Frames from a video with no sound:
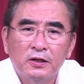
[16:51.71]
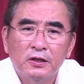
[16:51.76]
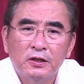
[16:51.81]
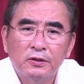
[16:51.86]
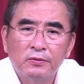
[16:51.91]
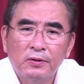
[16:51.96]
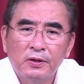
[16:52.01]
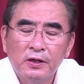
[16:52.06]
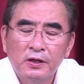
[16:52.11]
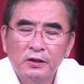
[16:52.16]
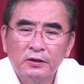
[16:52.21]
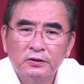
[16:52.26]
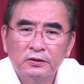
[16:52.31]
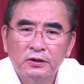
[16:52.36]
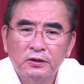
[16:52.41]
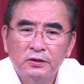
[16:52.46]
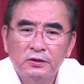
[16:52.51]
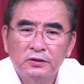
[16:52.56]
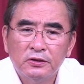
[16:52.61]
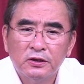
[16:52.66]
이와
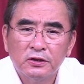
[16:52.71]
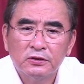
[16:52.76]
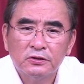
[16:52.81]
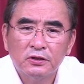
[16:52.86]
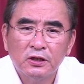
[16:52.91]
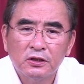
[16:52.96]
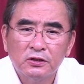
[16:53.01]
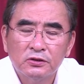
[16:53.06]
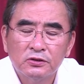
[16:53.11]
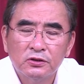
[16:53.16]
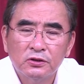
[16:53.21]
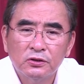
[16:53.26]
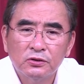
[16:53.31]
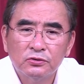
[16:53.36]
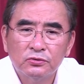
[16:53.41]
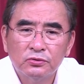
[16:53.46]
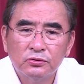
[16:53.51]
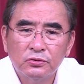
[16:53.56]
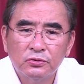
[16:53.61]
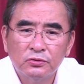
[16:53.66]
같은 역사
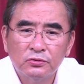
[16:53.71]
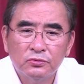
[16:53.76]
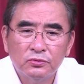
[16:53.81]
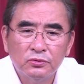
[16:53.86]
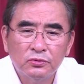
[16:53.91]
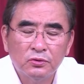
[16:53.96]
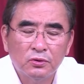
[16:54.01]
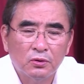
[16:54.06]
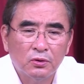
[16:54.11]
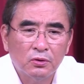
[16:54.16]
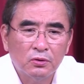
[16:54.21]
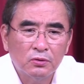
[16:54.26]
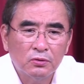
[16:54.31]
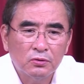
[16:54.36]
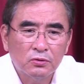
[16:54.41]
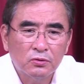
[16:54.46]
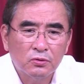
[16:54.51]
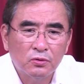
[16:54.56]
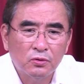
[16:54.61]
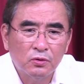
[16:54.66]
서술을
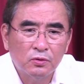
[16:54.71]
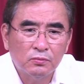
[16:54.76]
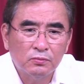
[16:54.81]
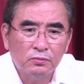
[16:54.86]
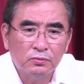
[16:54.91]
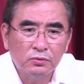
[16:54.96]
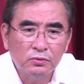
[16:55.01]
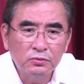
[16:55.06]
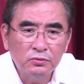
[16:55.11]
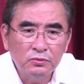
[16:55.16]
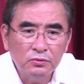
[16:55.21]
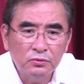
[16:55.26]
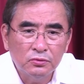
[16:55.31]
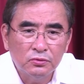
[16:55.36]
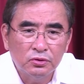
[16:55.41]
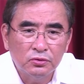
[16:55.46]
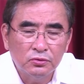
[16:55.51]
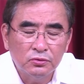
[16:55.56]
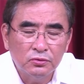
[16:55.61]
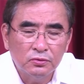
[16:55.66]
두고 그
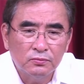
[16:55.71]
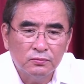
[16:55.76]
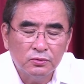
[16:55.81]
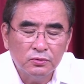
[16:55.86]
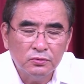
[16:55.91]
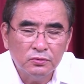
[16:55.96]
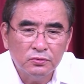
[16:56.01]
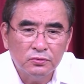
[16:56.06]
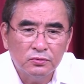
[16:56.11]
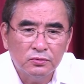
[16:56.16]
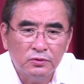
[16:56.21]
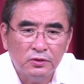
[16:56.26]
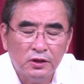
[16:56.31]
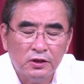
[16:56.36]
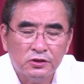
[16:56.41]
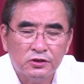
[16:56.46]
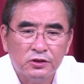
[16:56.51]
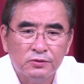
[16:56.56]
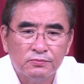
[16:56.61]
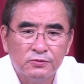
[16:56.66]
문투
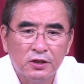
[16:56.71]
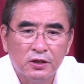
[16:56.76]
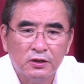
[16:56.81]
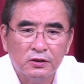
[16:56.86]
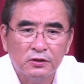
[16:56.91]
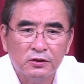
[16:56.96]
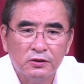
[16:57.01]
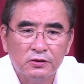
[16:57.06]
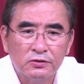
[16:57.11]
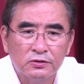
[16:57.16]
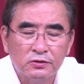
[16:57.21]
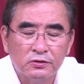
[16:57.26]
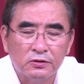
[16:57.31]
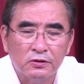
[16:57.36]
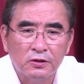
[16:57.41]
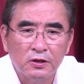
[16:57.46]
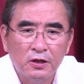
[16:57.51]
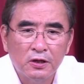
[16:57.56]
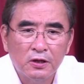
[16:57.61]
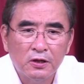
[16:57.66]
문구에 집착을
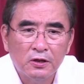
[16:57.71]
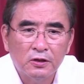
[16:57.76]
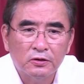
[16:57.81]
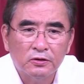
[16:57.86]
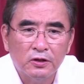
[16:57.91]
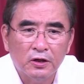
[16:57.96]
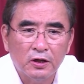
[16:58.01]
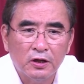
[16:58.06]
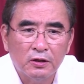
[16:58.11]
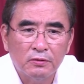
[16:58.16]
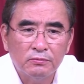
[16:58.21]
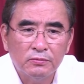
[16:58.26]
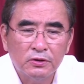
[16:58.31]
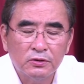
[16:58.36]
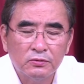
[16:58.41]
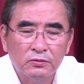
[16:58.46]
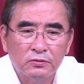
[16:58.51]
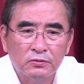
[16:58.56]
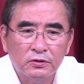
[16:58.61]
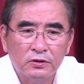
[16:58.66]
해서
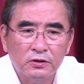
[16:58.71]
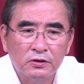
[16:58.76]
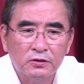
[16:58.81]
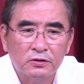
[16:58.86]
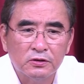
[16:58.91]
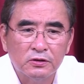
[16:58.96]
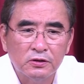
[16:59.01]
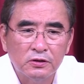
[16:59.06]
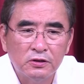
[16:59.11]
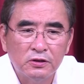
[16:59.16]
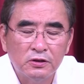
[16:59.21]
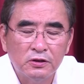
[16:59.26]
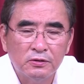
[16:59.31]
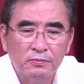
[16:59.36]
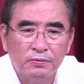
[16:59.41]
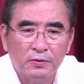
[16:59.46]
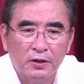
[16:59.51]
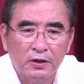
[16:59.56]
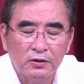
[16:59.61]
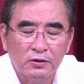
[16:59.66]
대한민국을
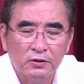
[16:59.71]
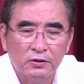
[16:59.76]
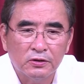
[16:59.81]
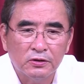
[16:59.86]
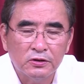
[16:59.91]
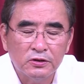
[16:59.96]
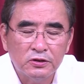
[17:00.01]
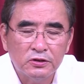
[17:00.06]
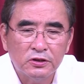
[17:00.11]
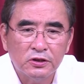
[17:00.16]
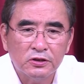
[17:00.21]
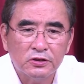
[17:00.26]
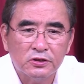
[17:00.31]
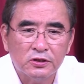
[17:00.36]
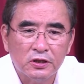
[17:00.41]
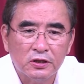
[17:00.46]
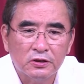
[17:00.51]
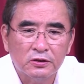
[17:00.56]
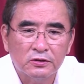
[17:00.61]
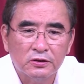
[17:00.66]
건립하여 이제
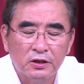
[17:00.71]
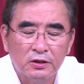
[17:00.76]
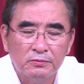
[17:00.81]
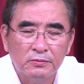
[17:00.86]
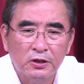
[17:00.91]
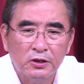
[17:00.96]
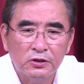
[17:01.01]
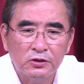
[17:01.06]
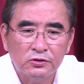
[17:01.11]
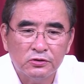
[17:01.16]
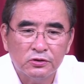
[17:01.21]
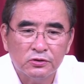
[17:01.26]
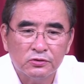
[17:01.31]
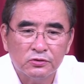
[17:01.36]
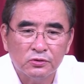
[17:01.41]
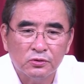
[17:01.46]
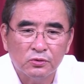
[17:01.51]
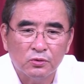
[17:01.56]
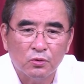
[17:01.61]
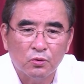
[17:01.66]
재건함에
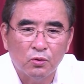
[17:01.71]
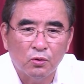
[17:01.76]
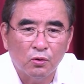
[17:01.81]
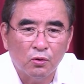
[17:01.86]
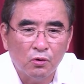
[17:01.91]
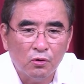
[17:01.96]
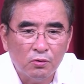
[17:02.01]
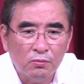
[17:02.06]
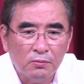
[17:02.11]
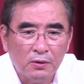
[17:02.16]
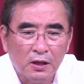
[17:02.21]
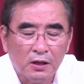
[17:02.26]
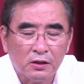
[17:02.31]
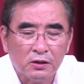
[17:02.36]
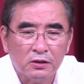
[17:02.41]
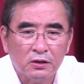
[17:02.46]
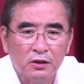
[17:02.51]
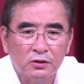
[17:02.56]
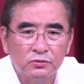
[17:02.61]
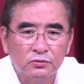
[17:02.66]
있어서 그
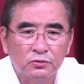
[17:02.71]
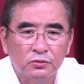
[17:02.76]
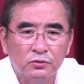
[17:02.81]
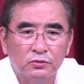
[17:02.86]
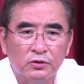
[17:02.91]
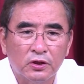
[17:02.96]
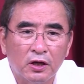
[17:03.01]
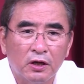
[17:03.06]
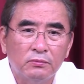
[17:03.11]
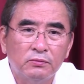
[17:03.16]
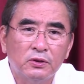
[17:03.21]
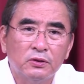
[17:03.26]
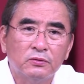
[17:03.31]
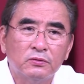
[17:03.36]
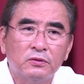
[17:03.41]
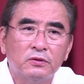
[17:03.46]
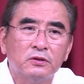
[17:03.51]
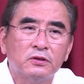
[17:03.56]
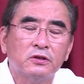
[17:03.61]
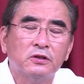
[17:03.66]
말을 가지고
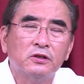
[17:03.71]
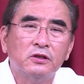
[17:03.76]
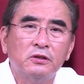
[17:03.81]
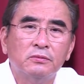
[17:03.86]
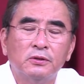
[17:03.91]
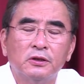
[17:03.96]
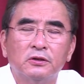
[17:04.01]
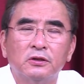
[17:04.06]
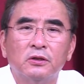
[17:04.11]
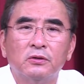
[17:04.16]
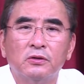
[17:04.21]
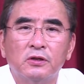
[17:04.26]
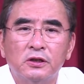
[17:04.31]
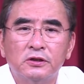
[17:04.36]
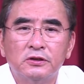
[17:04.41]
대한민국을 건립했다고